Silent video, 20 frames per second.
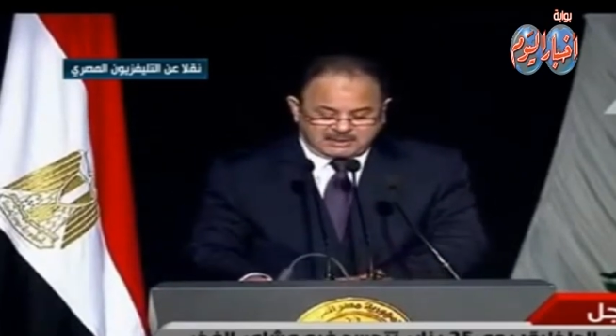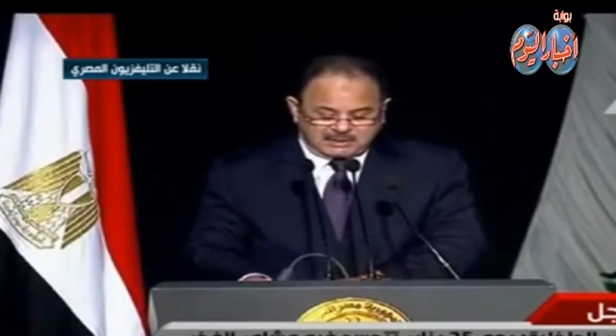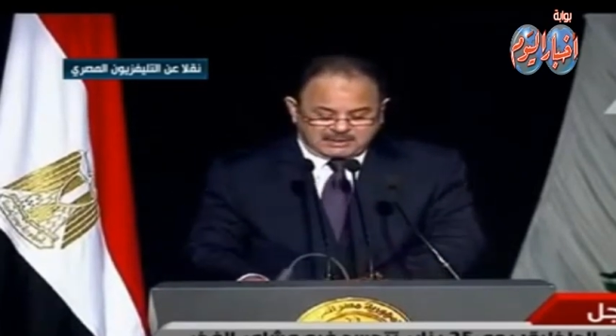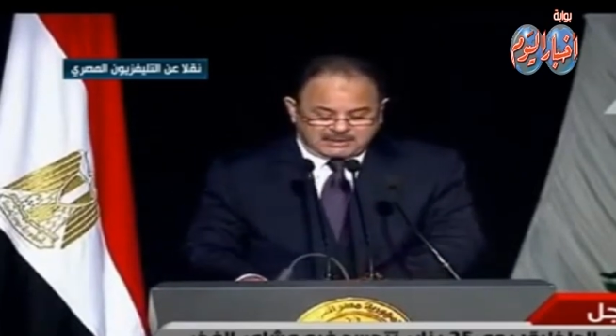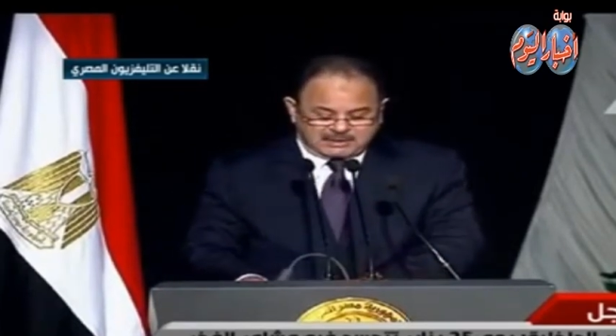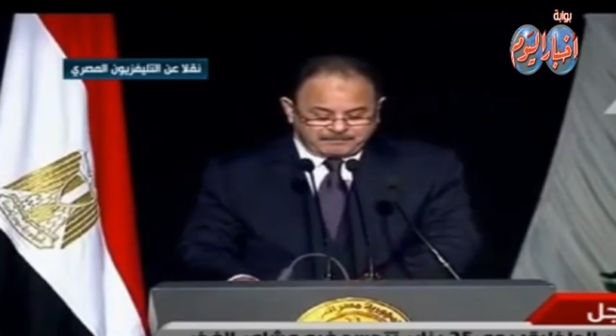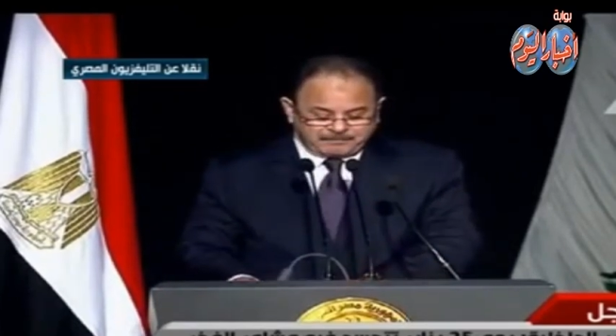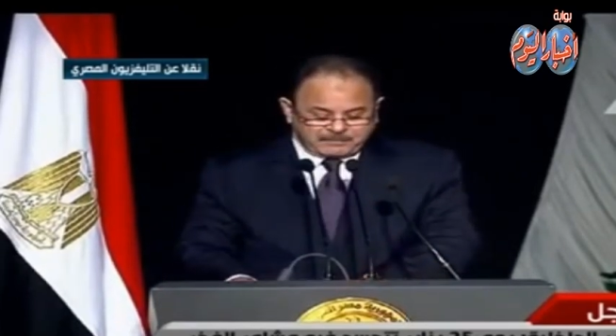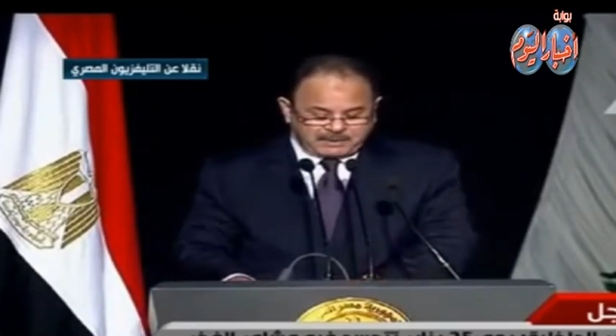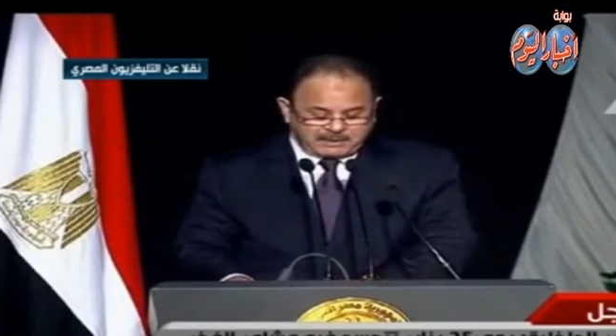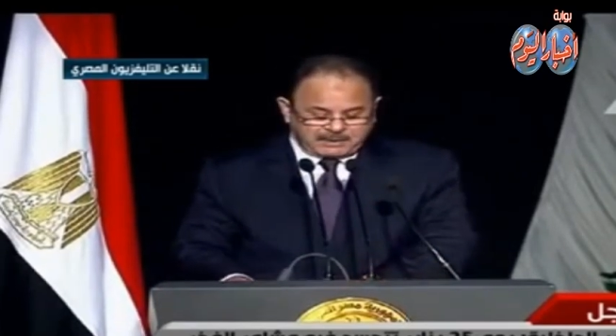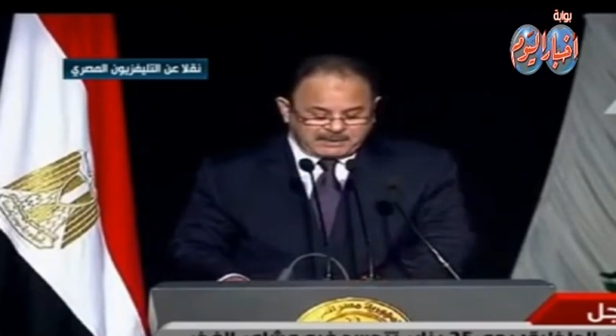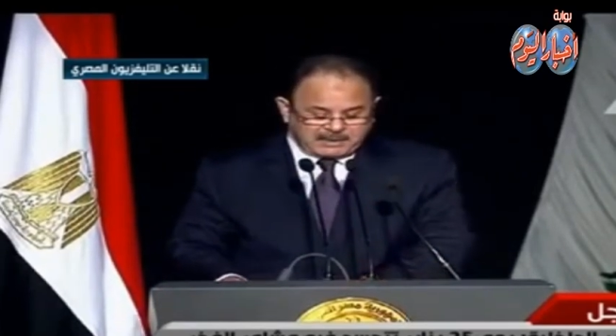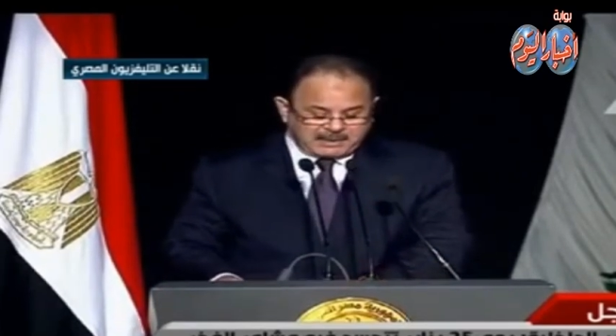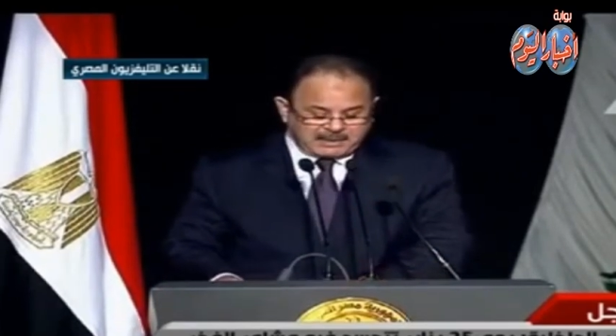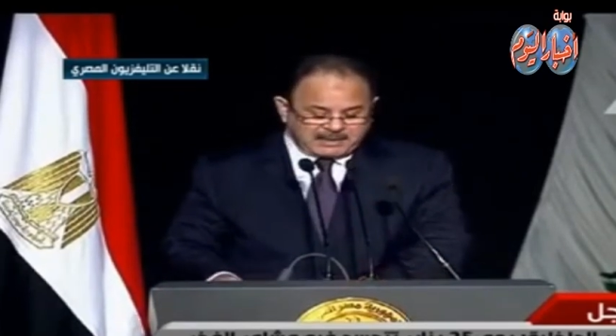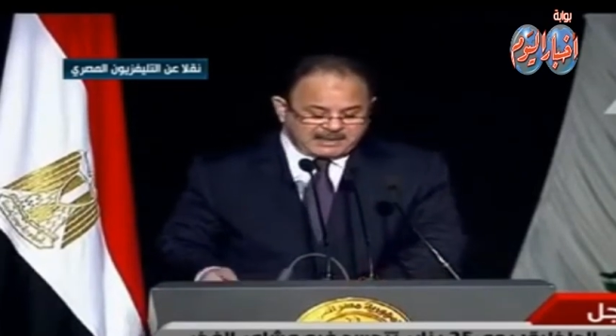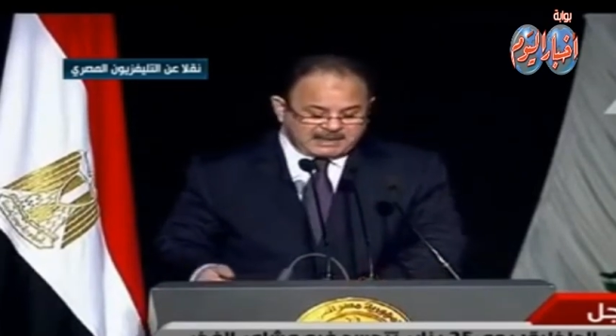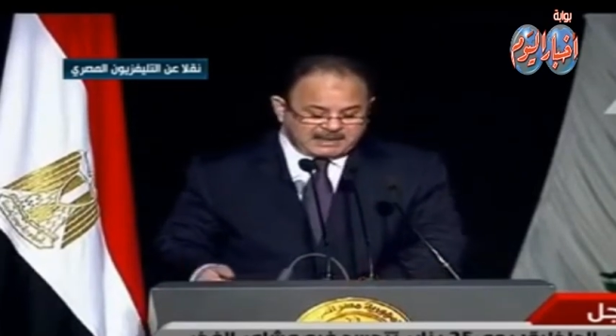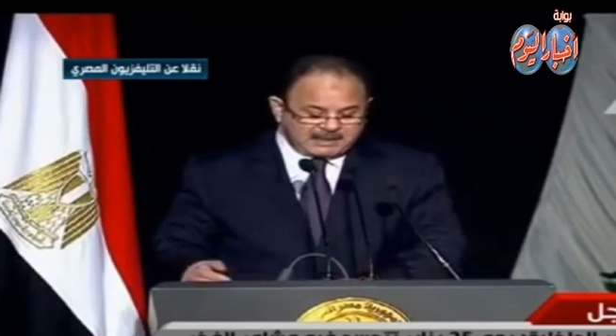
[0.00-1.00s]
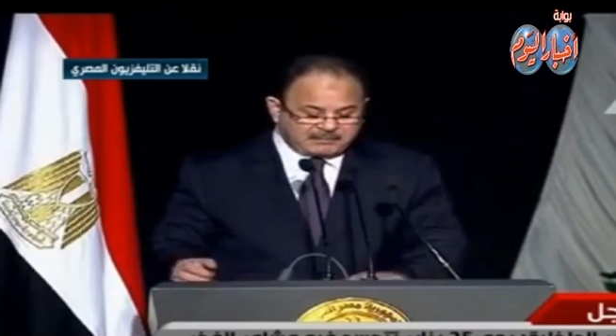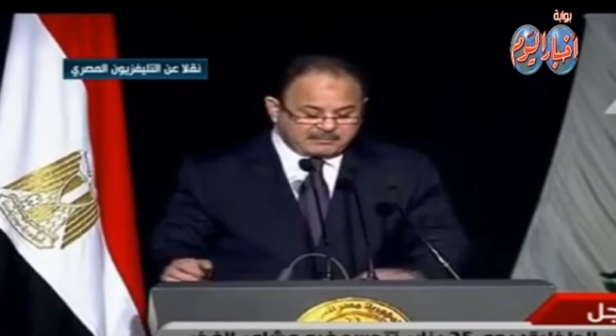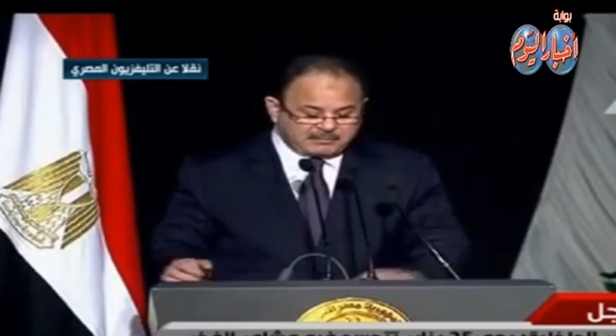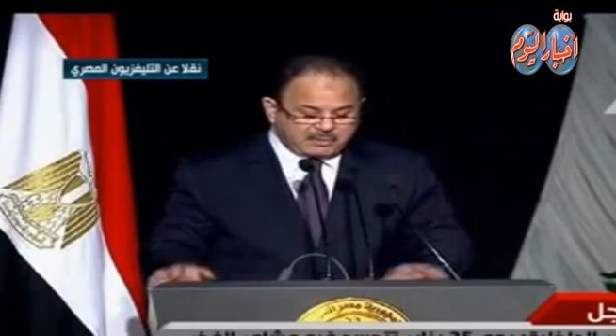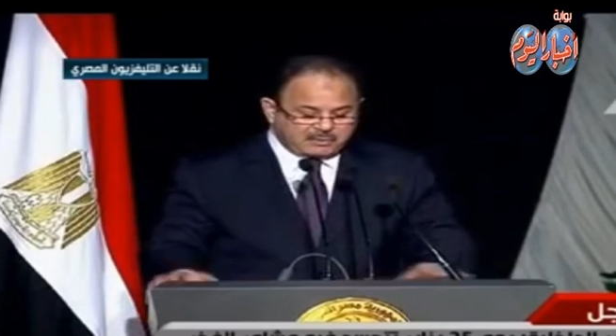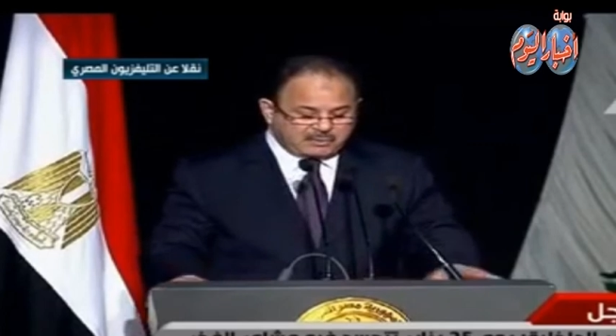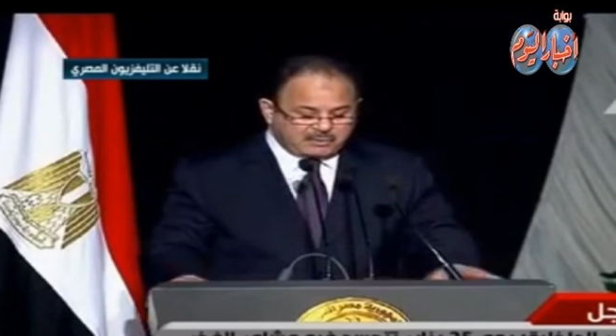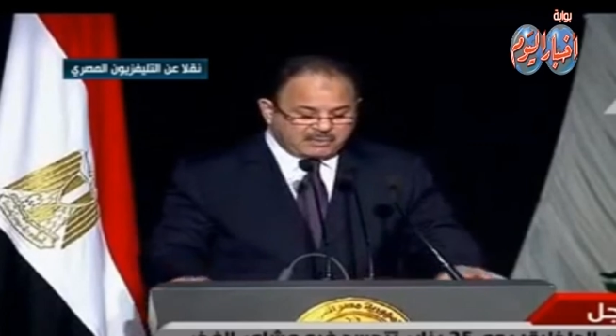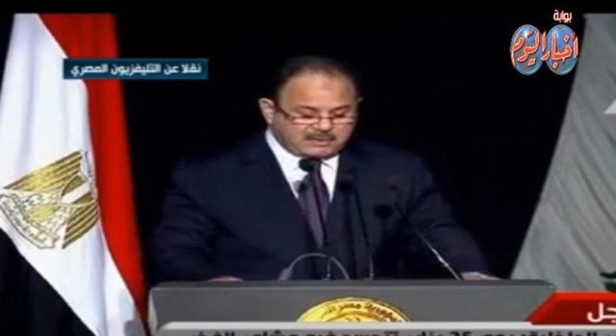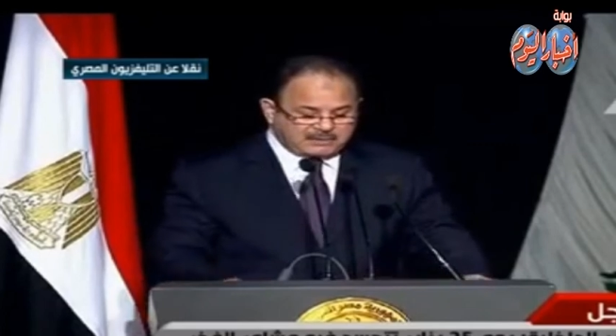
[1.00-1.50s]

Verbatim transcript: إلى جانب قواتنا